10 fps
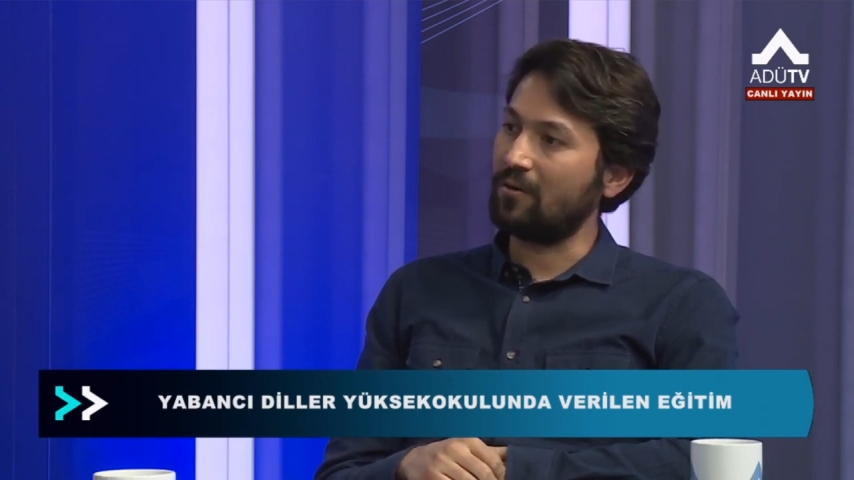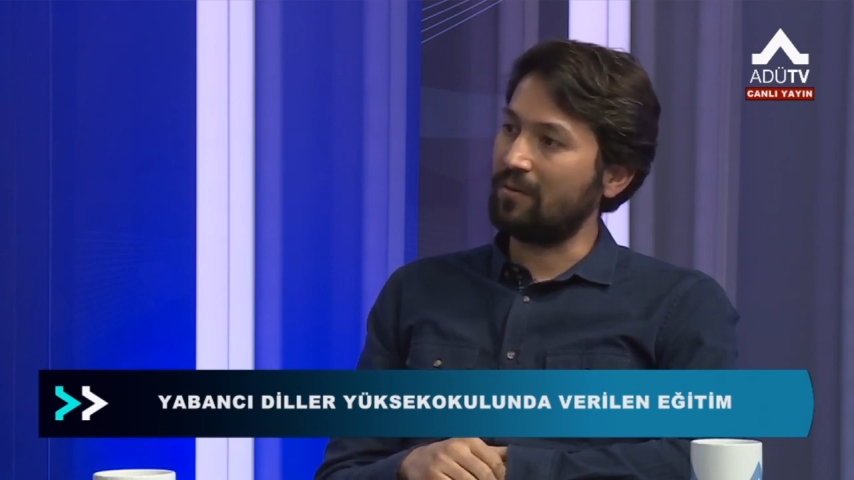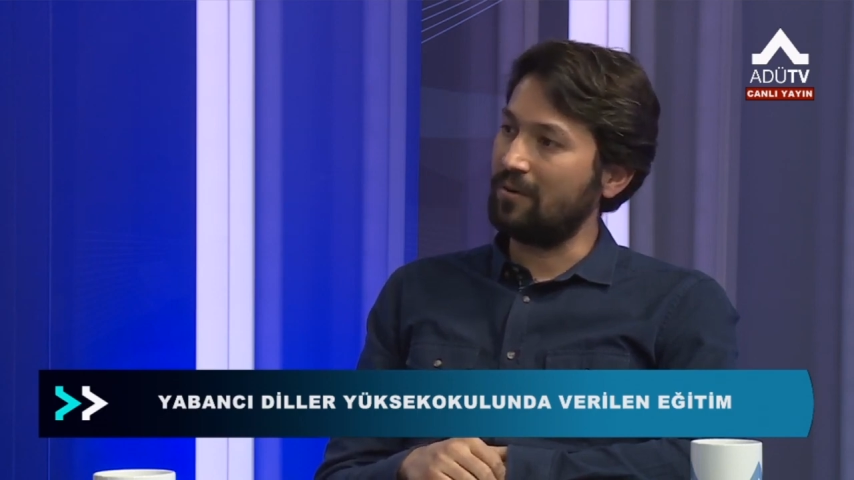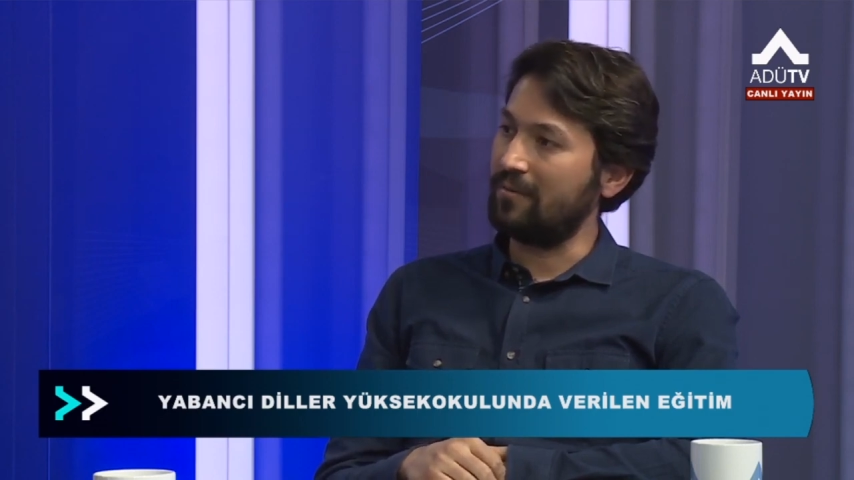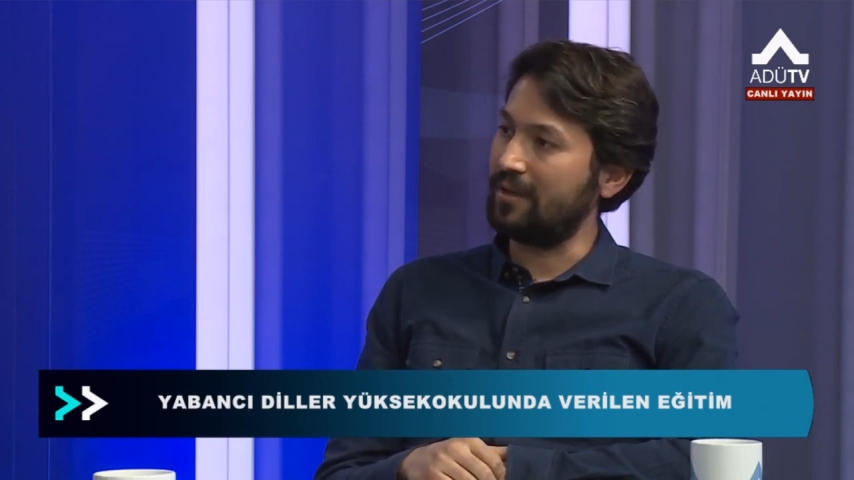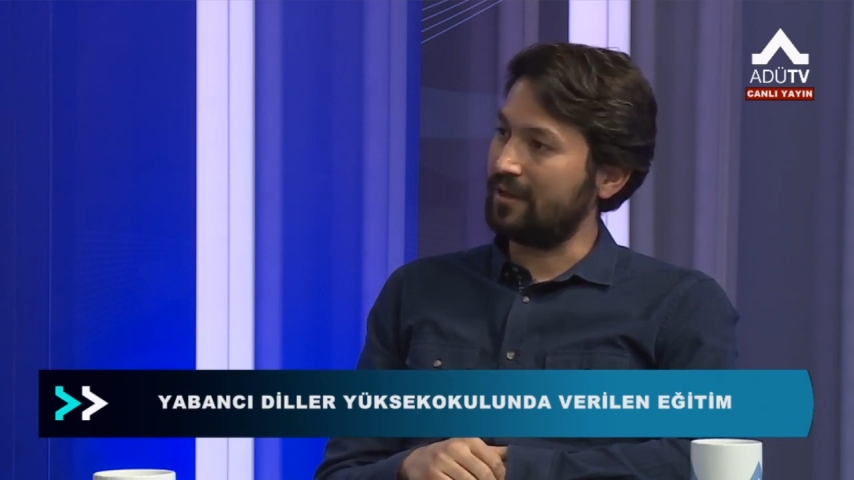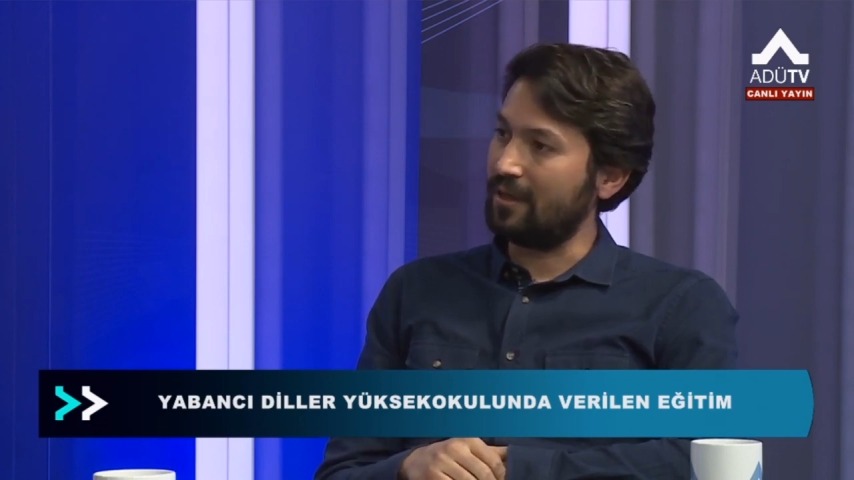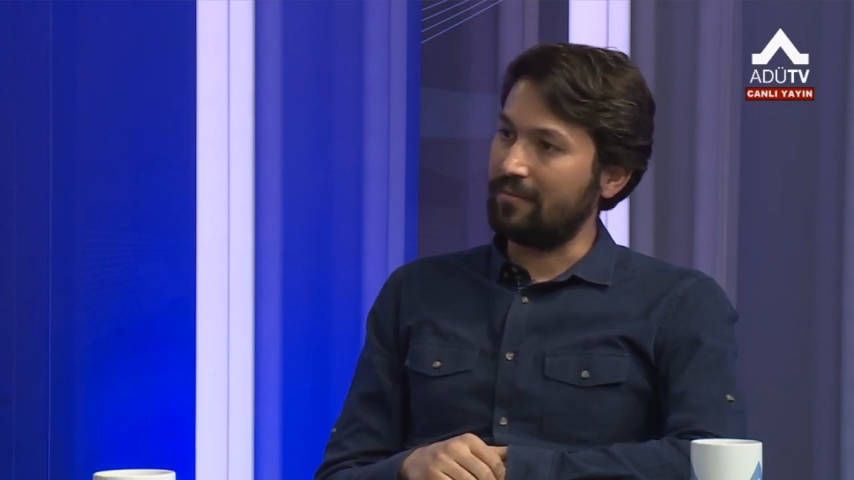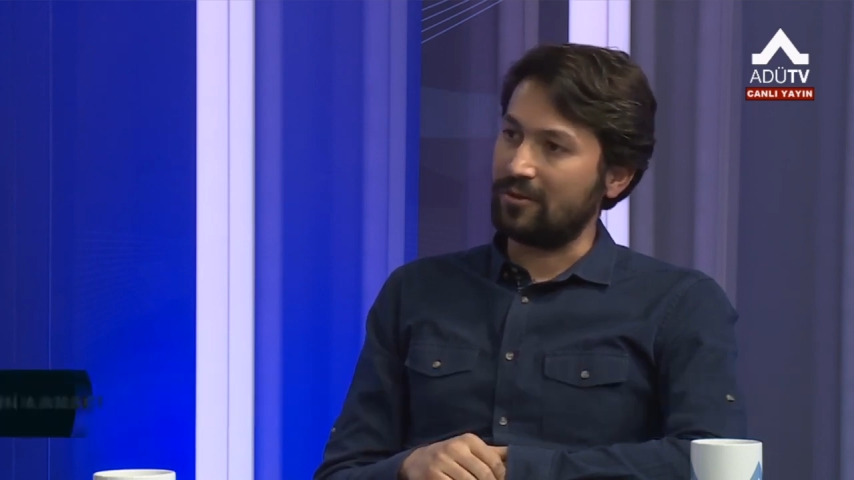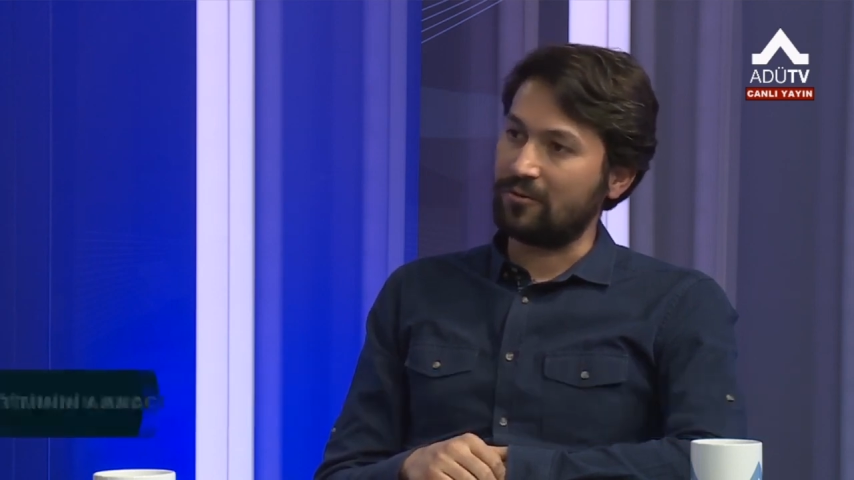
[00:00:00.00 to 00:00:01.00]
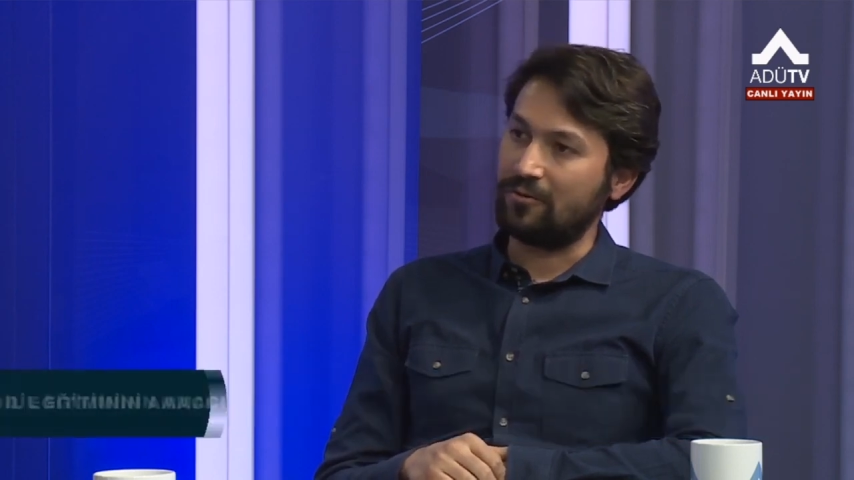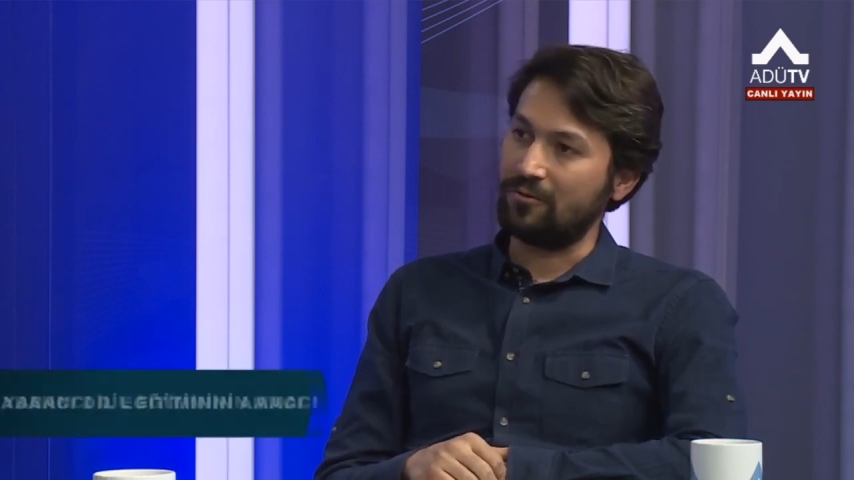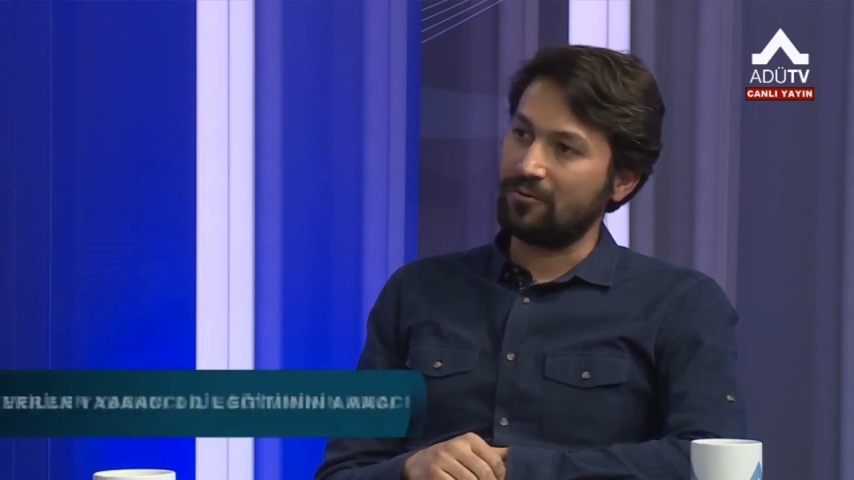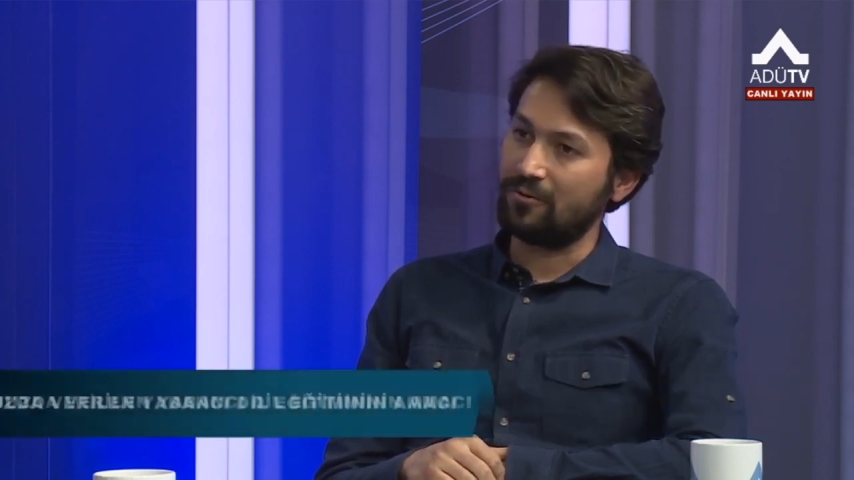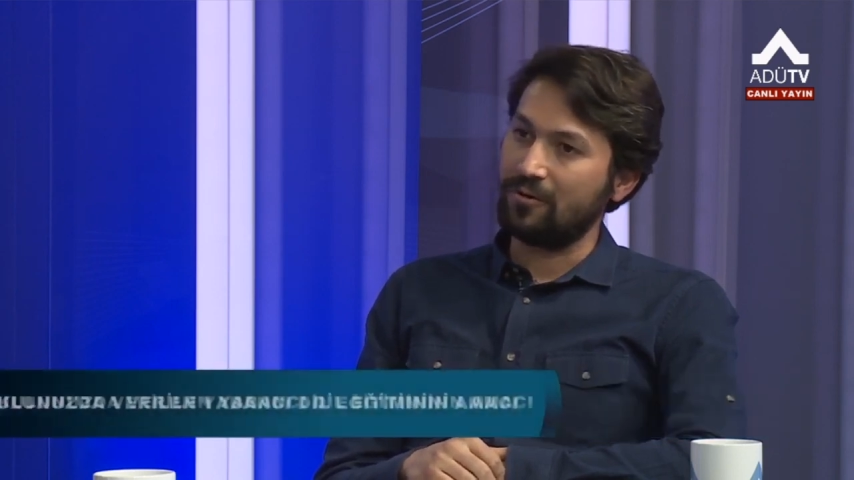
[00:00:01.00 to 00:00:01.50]
olabilmelerini
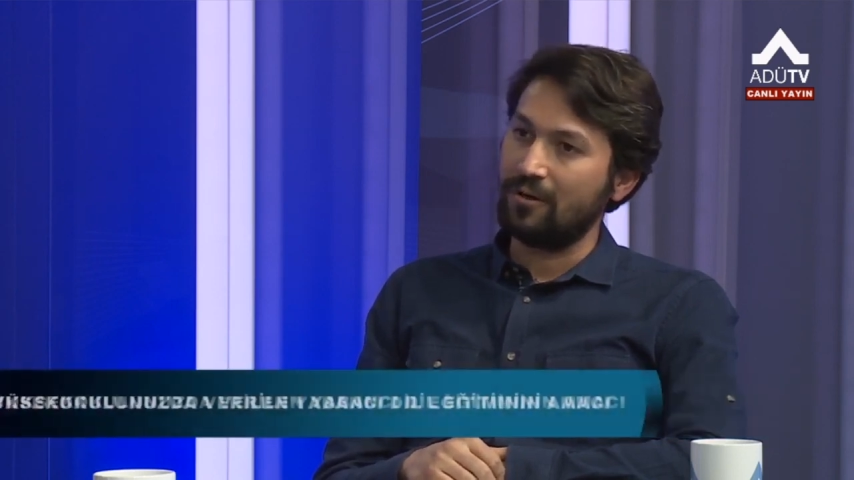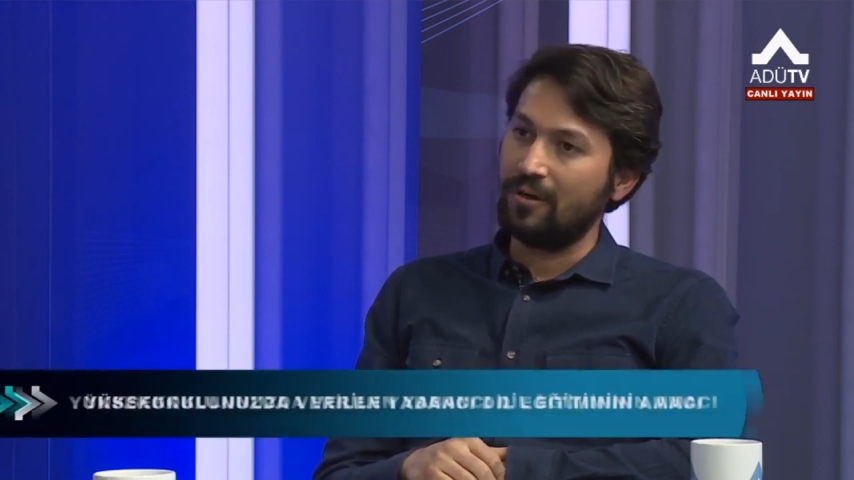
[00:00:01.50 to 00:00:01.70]
amaçlıyoruz.